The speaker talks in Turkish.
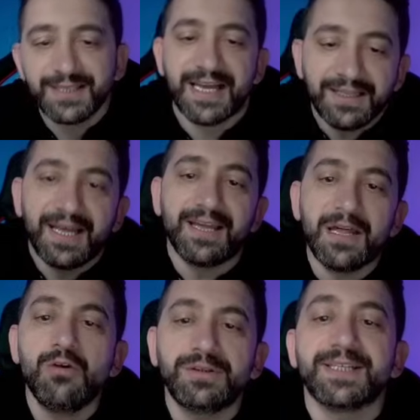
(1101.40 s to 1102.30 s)
E sen
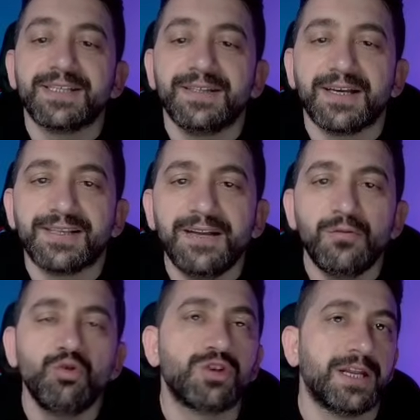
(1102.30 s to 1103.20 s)
denge
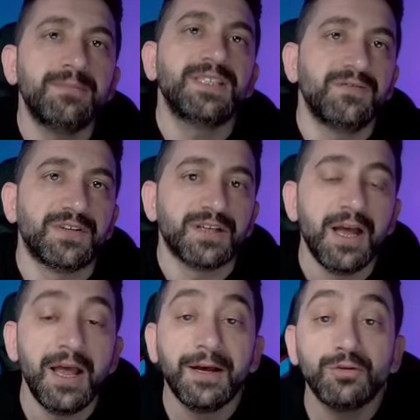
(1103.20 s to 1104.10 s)
noktasındaysan uzanım
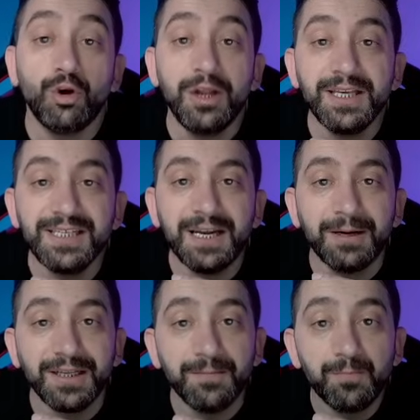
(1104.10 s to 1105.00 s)
sıfır.
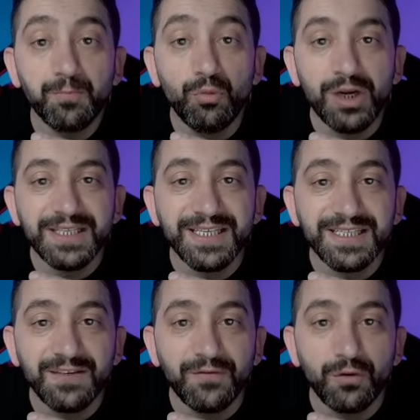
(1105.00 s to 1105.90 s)
Dolayısıyla bakın
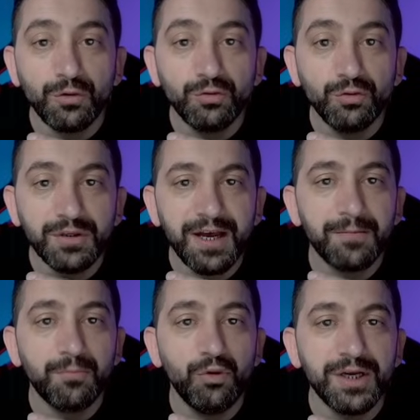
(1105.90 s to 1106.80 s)
burası sıfır
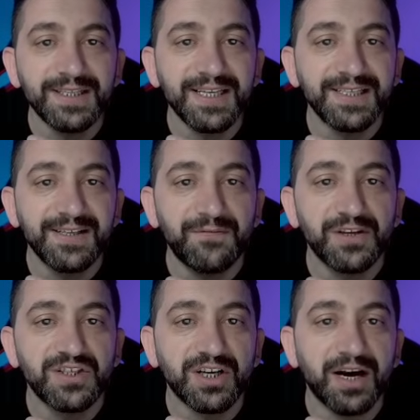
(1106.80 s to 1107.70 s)
olduğunda burası da
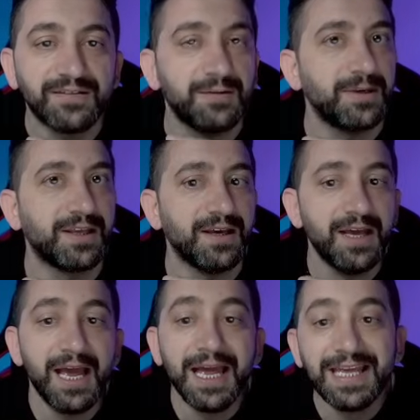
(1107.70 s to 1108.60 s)
sıfır çıkar tabii
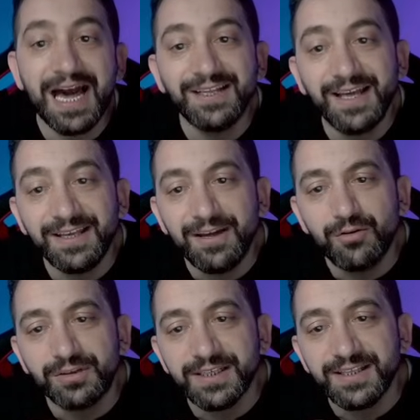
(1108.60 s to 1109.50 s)
ki. Yani
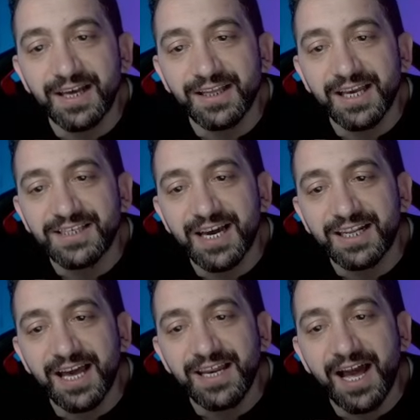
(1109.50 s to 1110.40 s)
denge noktasından
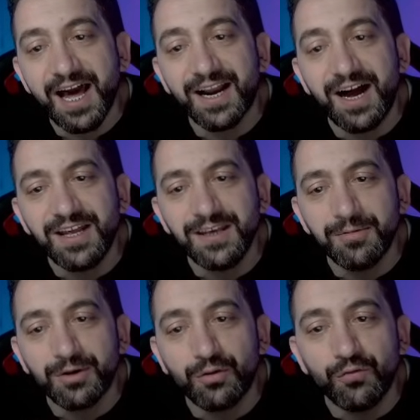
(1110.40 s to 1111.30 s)
geçerken
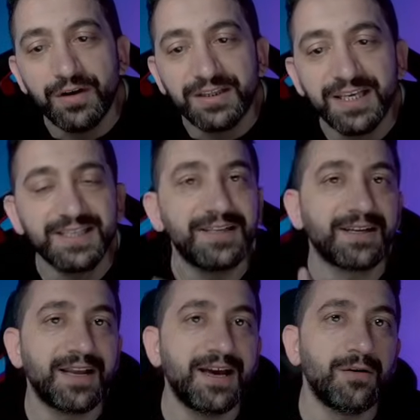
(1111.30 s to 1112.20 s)
herhangi bir kuvvet
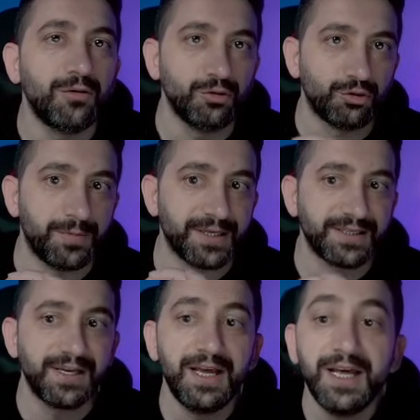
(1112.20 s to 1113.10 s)
kesinlikle
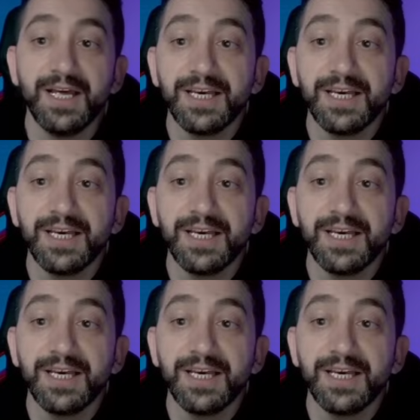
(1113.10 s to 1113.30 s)
oluşmaz.